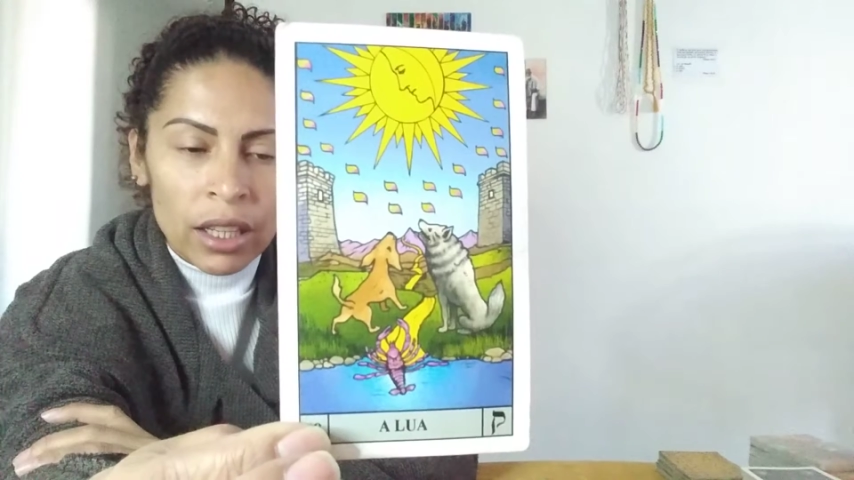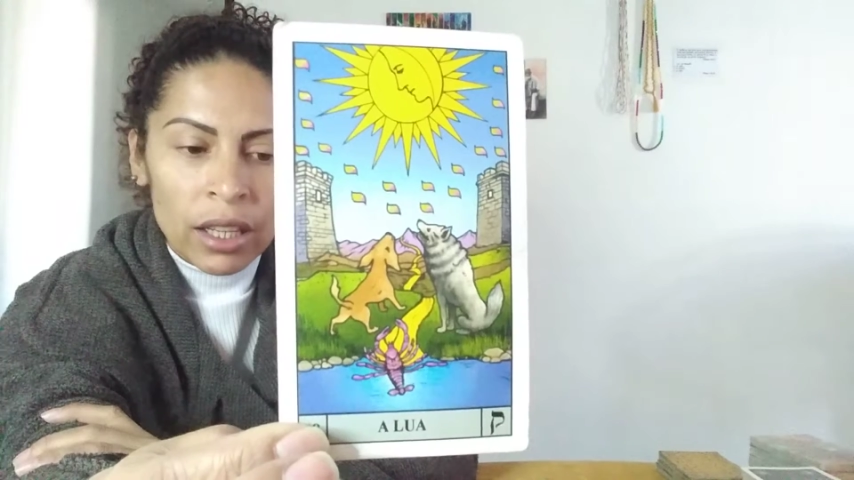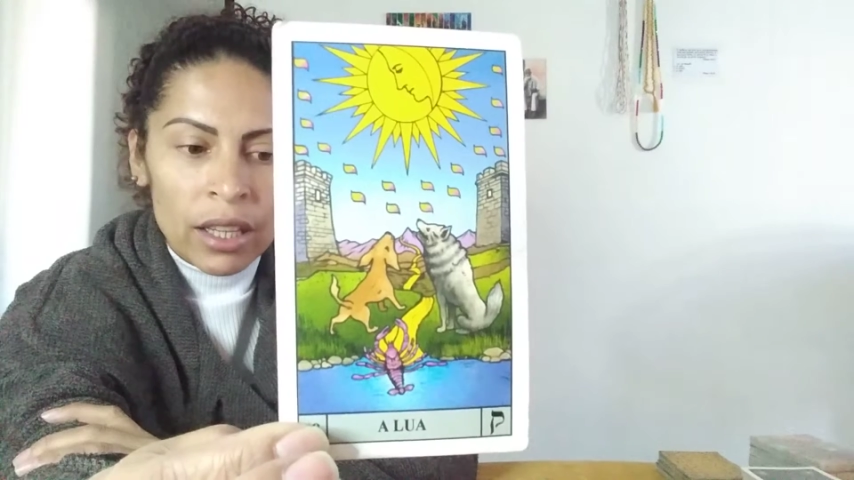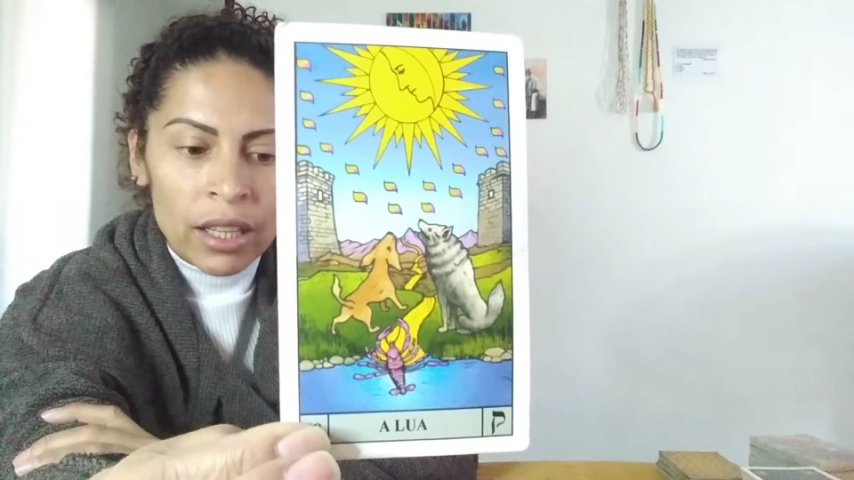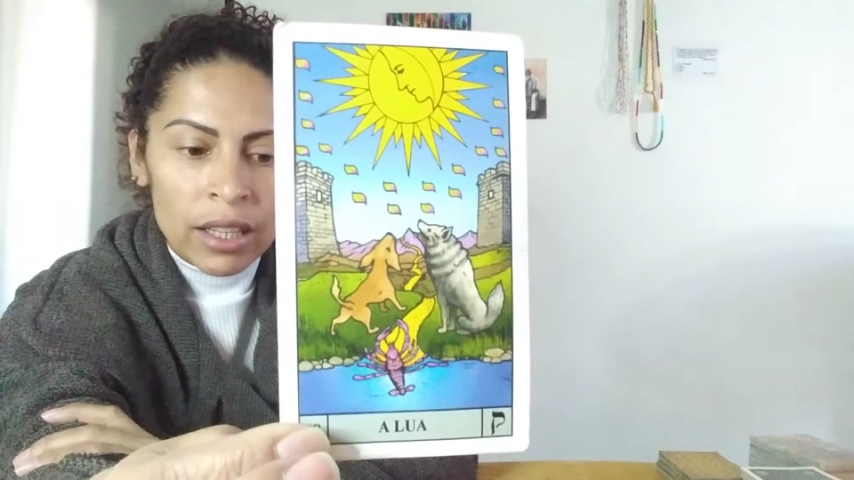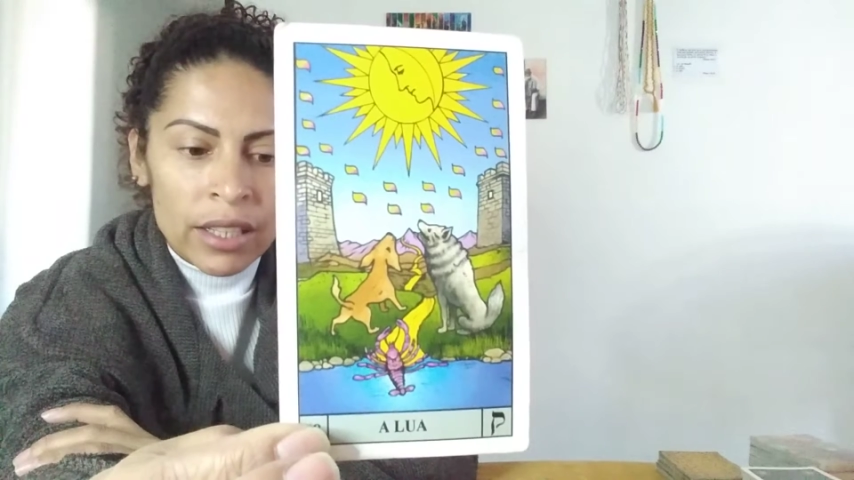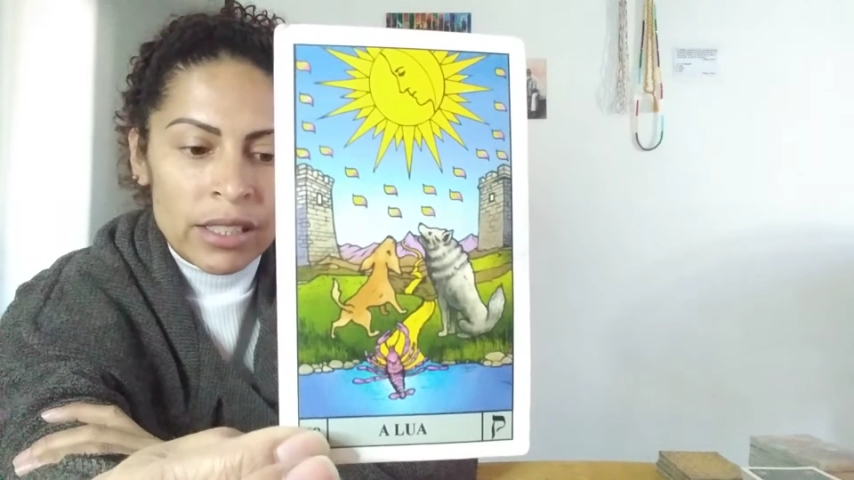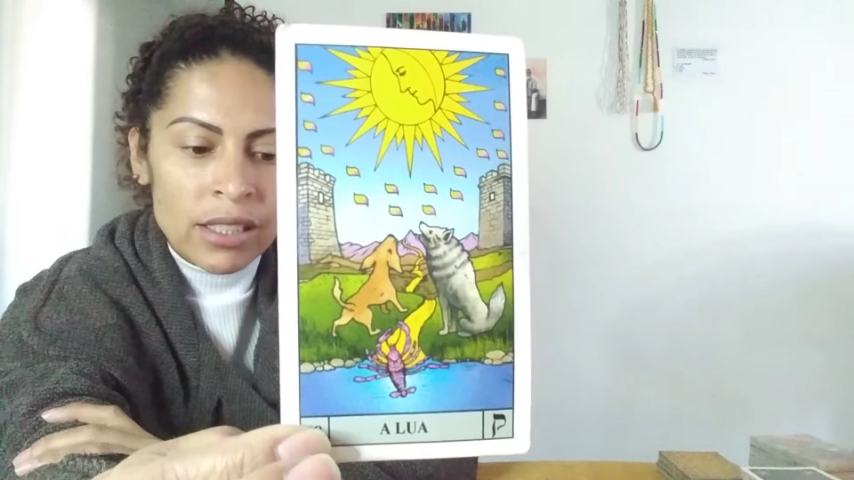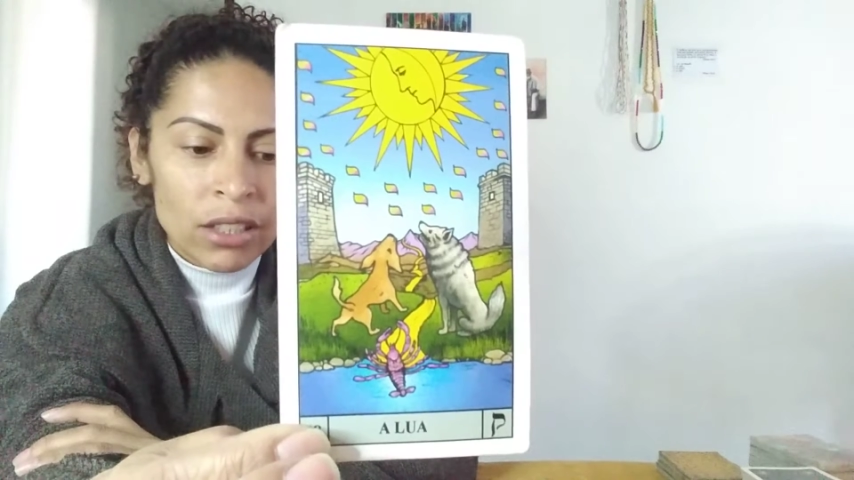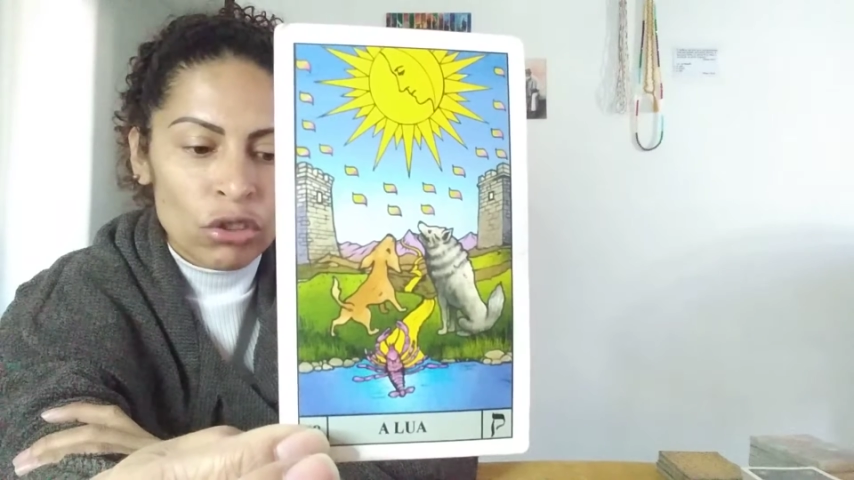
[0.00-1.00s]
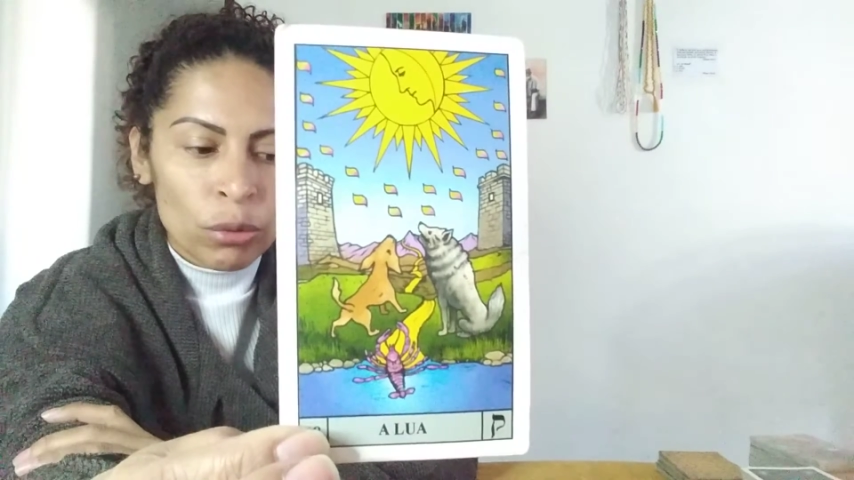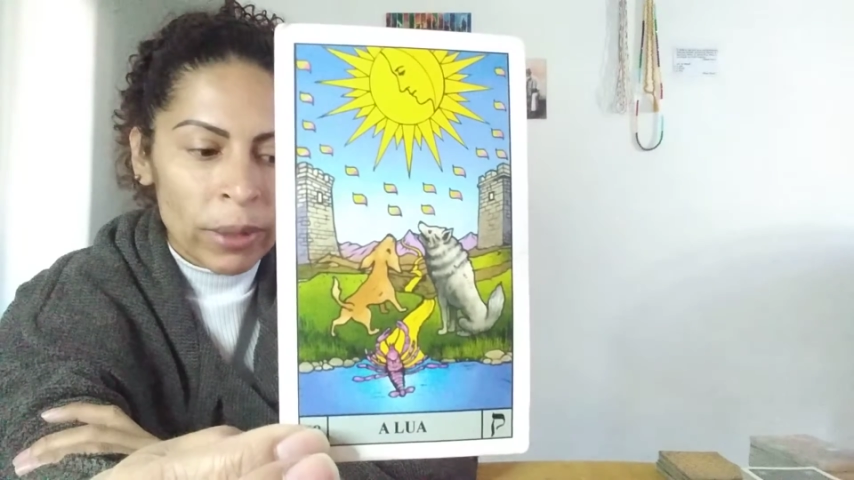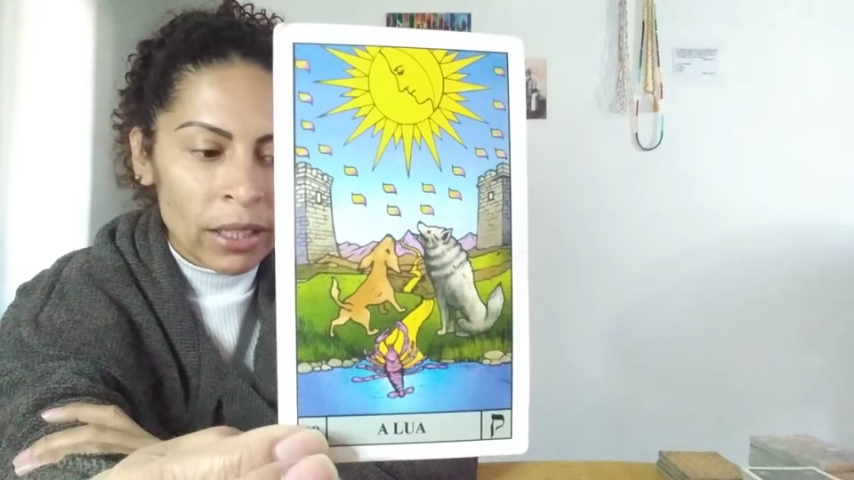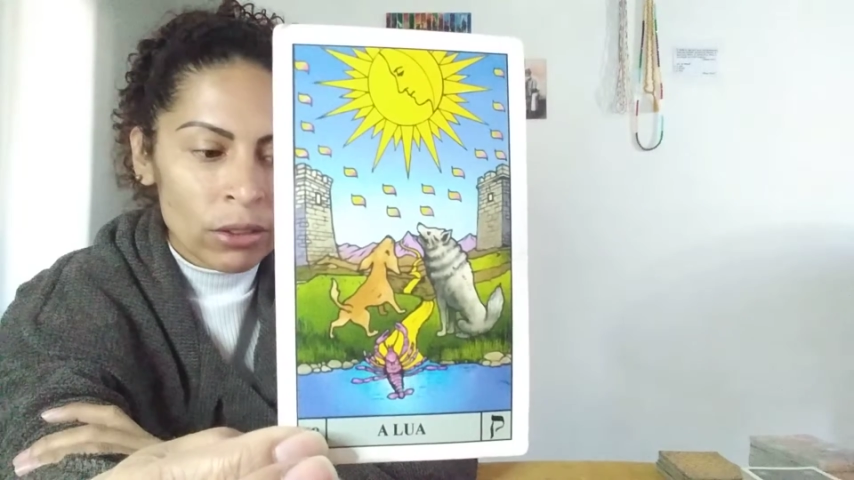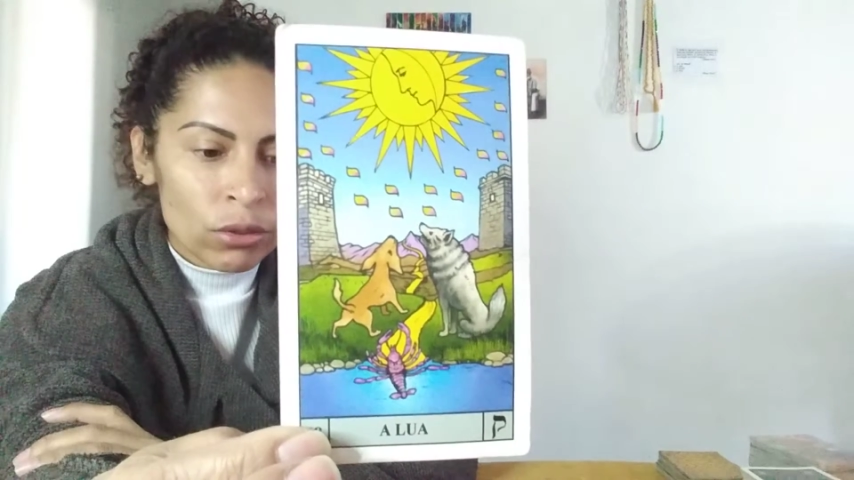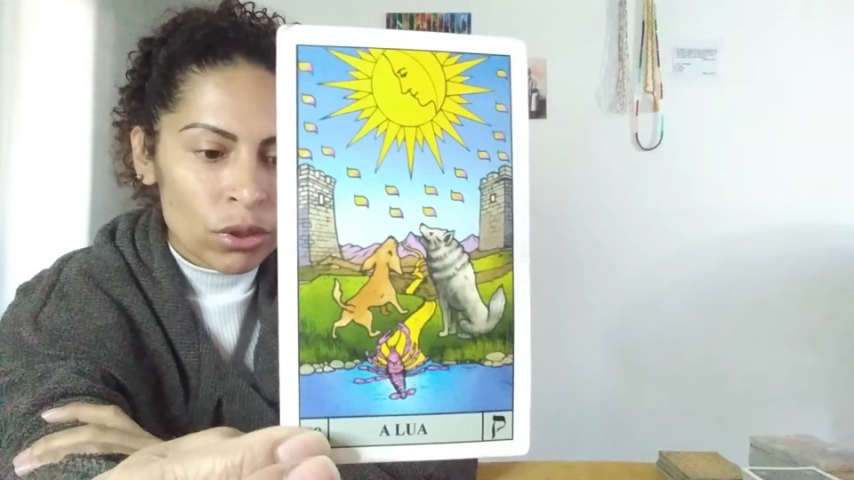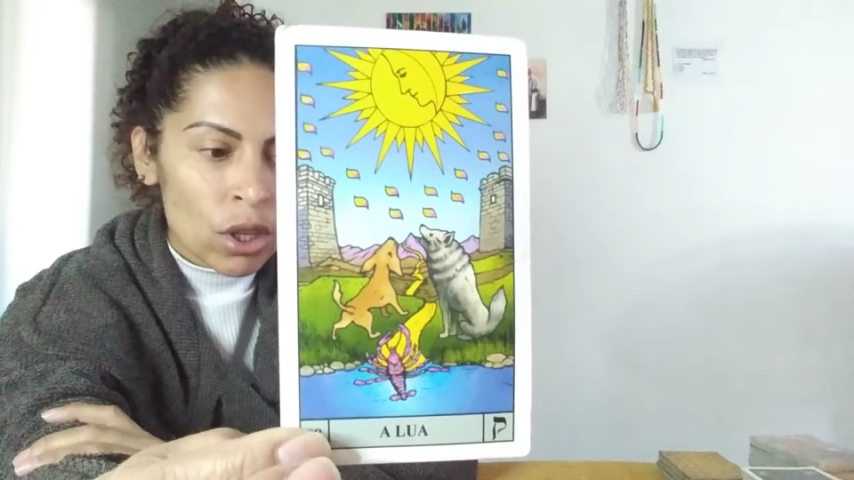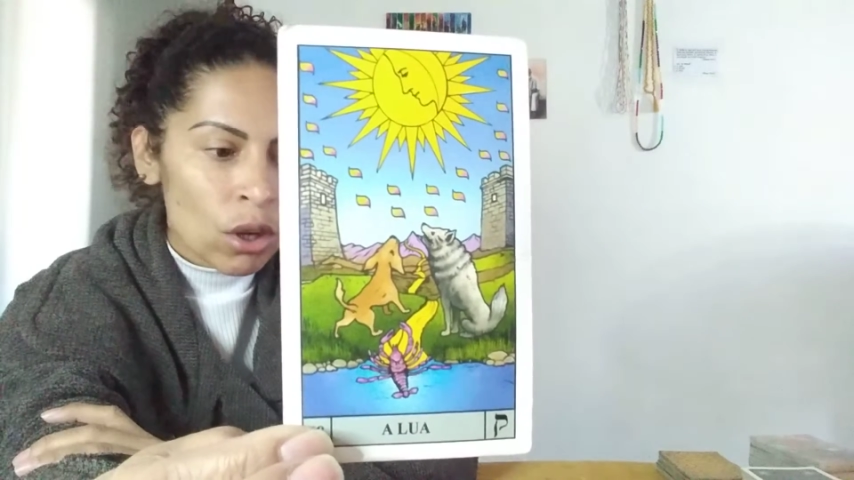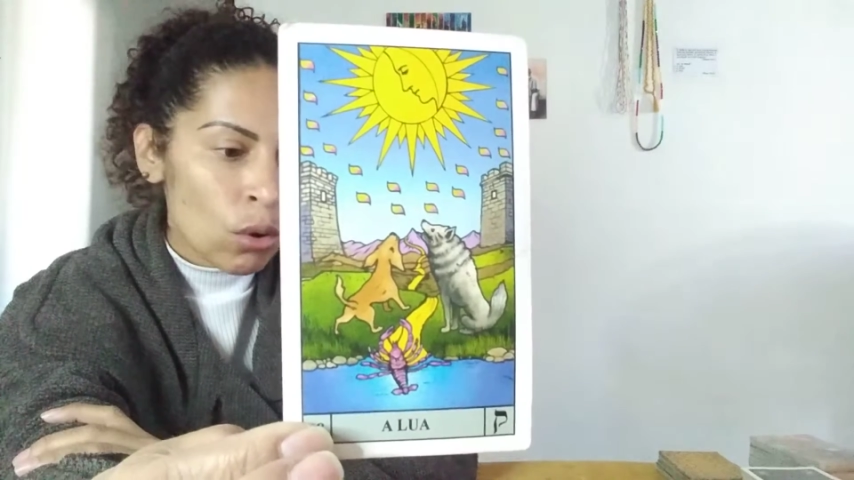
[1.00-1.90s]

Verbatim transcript: é esses sentimentos